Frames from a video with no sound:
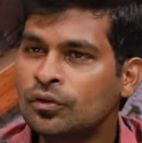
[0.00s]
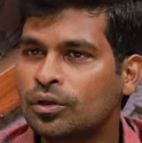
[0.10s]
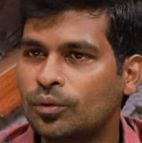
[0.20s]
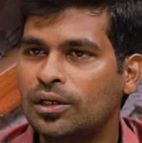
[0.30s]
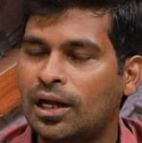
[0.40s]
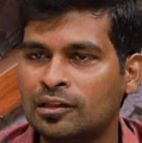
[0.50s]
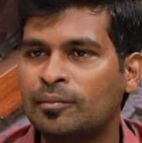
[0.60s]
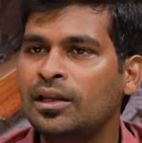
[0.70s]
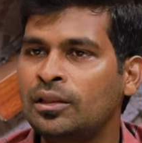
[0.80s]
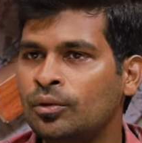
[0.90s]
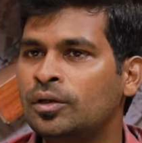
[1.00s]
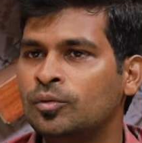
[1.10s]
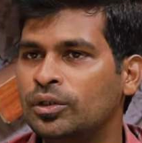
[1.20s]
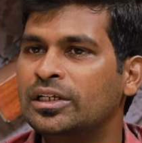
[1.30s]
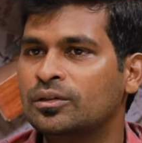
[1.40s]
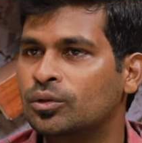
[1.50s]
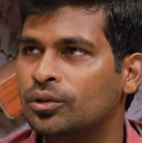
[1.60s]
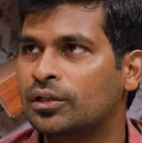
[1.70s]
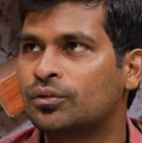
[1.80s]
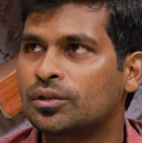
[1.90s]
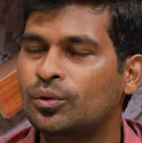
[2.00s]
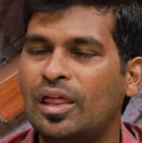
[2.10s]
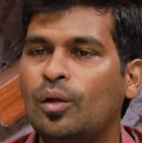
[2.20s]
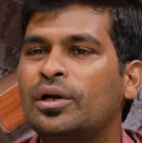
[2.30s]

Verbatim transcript: ஸோ ஒன்று அந்த மாதிரி ஒரு ஒரு ஒரு என்ன சொல்கிறது